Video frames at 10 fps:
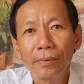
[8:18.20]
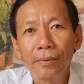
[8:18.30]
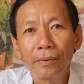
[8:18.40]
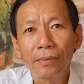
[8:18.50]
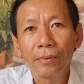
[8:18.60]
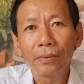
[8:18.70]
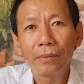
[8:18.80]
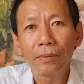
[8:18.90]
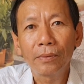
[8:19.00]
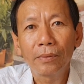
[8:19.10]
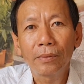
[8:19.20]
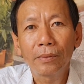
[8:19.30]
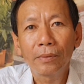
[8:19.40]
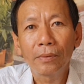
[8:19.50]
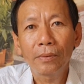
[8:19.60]
rồi rồi để em
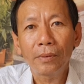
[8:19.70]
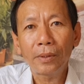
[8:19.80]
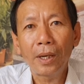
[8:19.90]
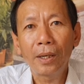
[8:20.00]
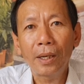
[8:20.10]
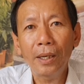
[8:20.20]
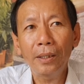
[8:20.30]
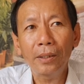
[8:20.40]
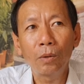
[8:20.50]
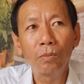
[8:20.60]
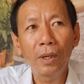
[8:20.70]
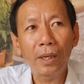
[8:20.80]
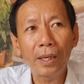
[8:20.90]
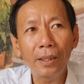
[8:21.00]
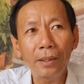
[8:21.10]
um... sân khánh trung
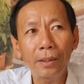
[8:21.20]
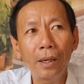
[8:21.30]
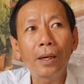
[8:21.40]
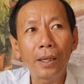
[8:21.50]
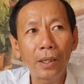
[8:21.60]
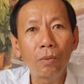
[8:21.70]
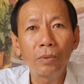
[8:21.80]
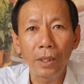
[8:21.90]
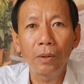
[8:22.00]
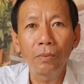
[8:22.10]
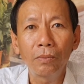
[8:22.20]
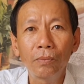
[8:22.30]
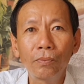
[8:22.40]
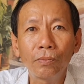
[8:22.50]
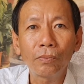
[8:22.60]
hay khánh ở ờ, dạ, khánh trung khánh trung
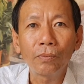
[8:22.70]
dạ